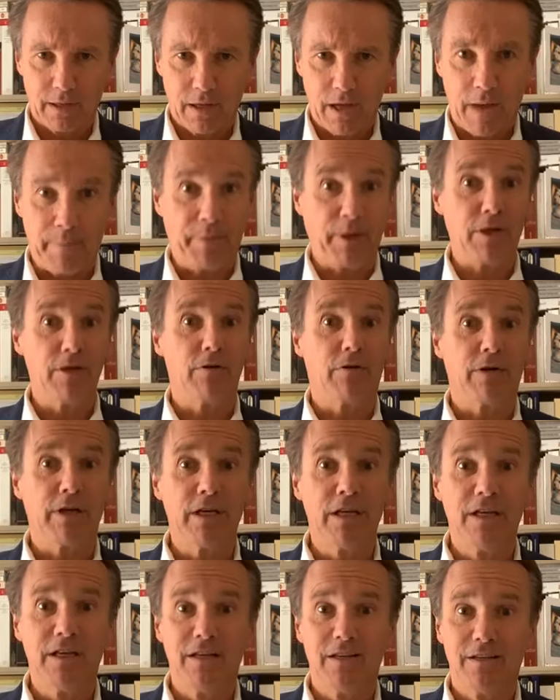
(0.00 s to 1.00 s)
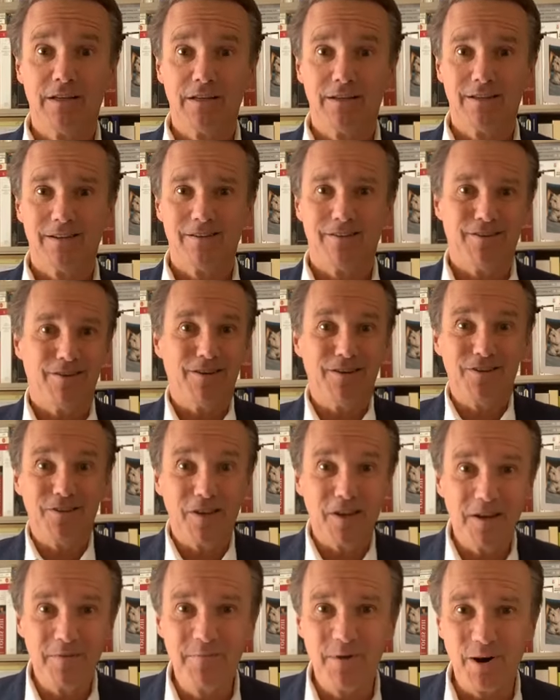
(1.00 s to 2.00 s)
A priori,
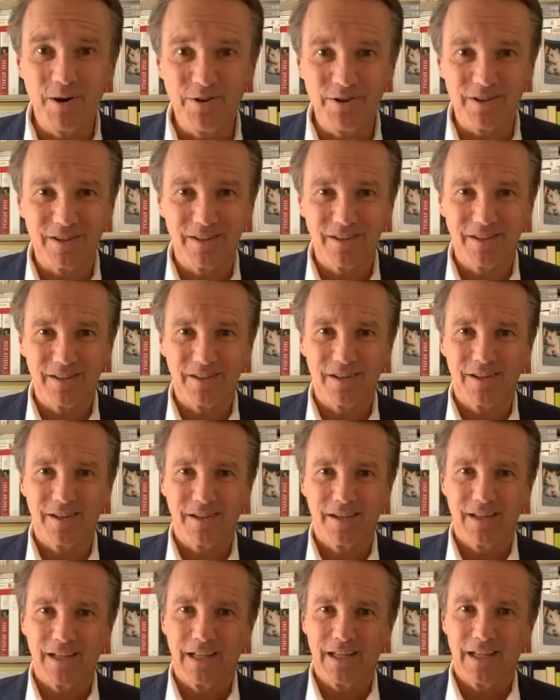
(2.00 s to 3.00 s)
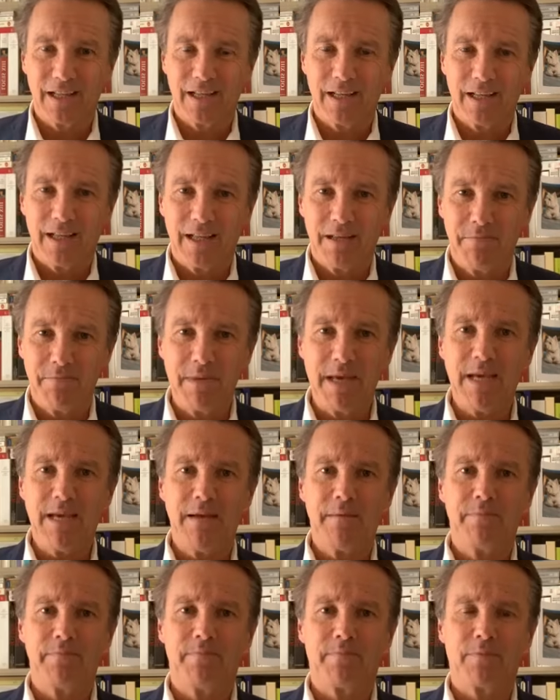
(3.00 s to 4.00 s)
l'idée est bonne.
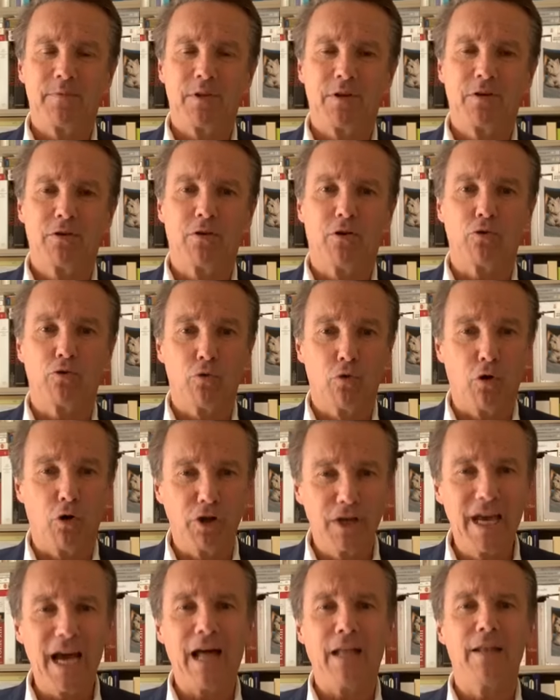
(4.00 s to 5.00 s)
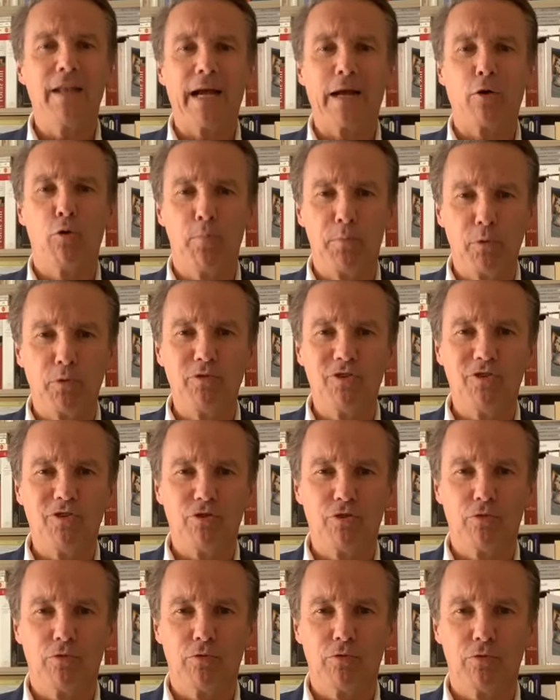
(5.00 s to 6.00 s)
Mais quand on regarde la
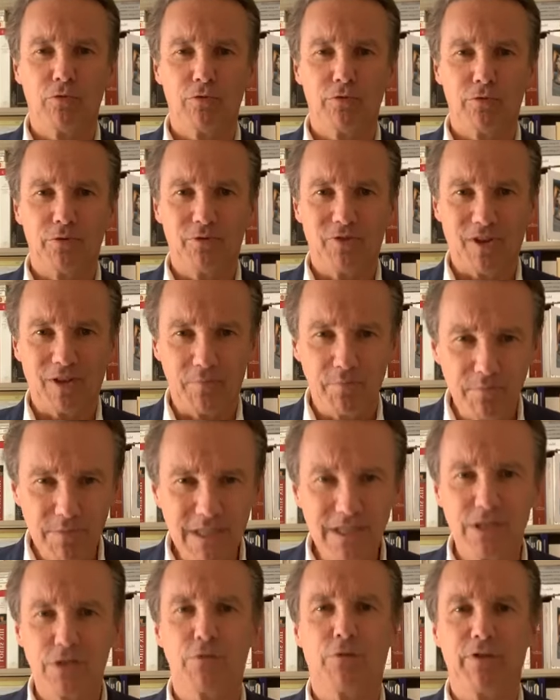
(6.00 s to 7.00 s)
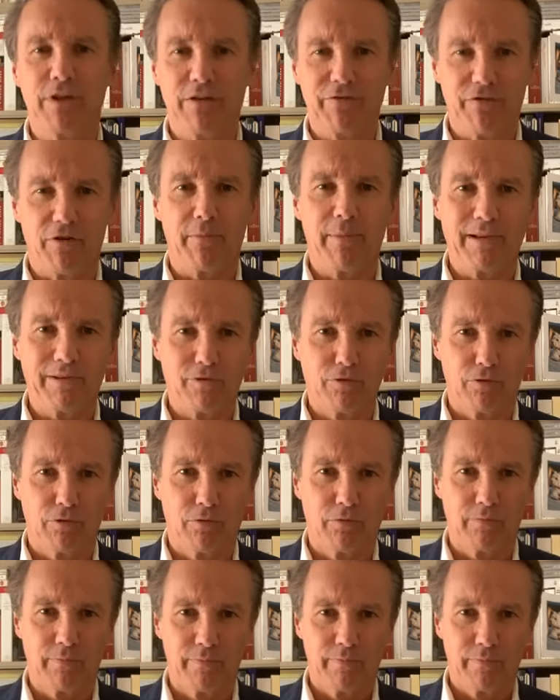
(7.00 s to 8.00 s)
composition de cette mission
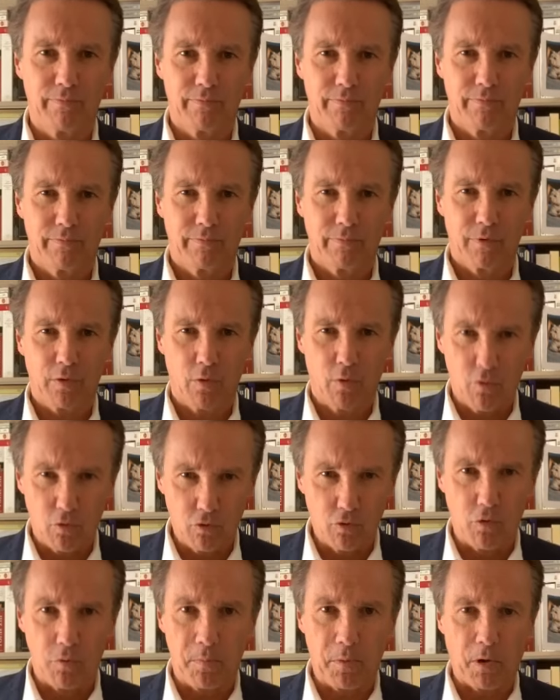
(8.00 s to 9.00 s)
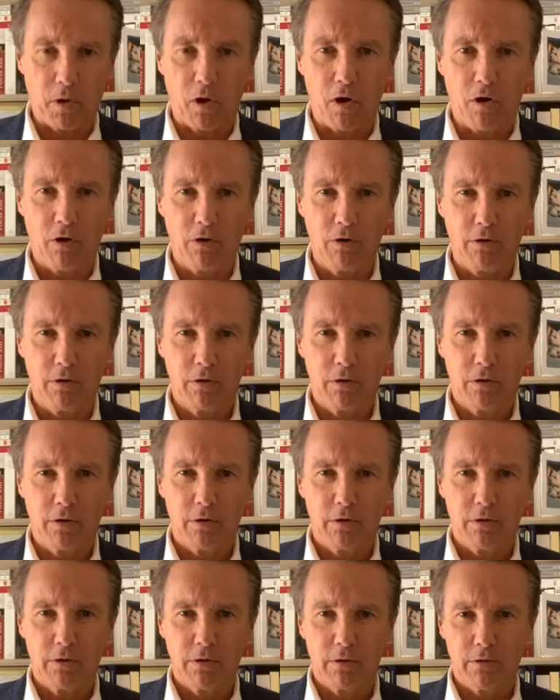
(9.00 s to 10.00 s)
d'information, on comprend
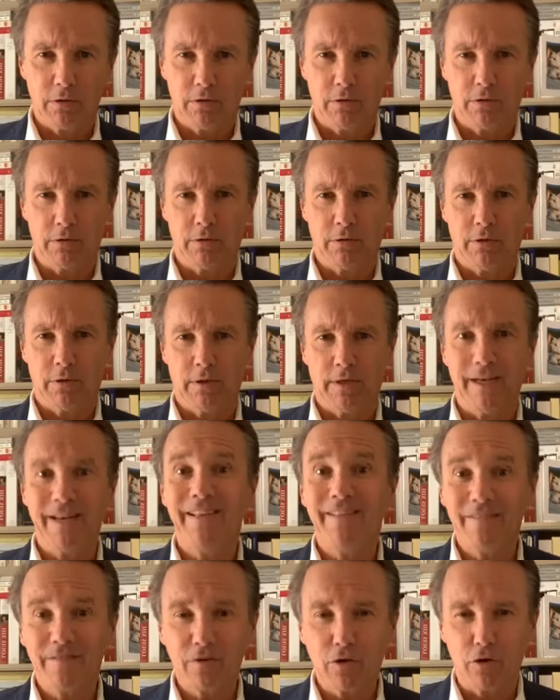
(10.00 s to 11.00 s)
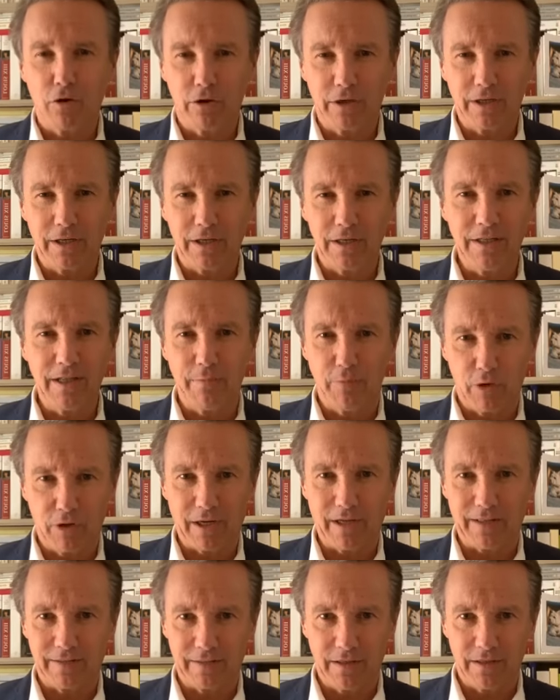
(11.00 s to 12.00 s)
euh, l'escroquerie
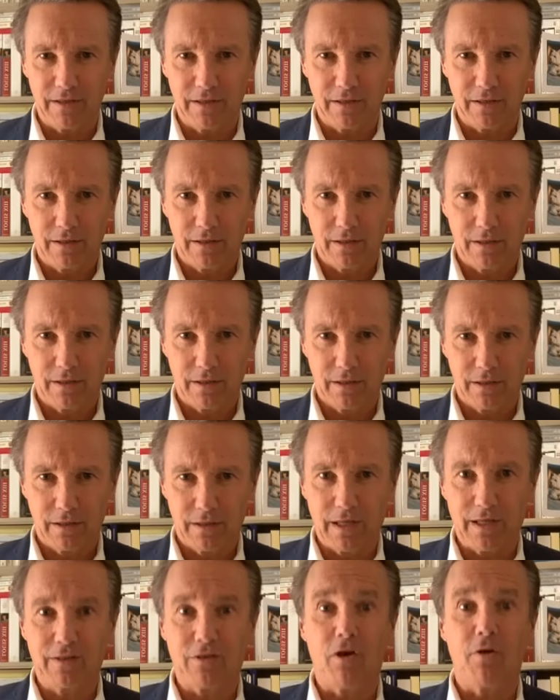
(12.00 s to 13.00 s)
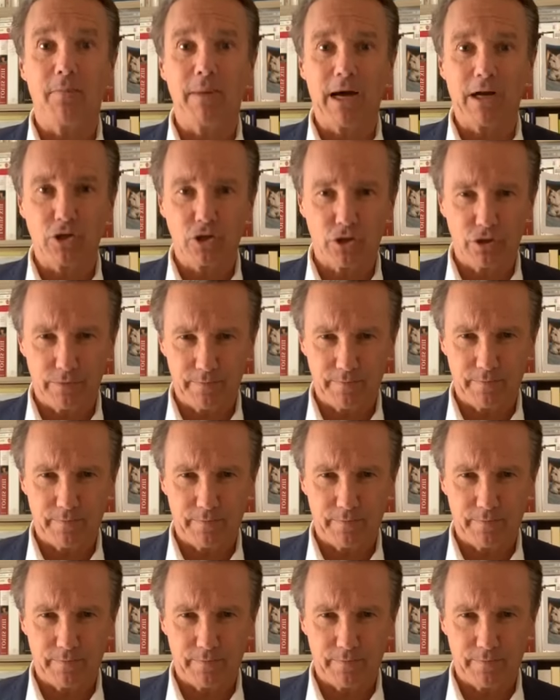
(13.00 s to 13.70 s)
démocratique qui est en marche.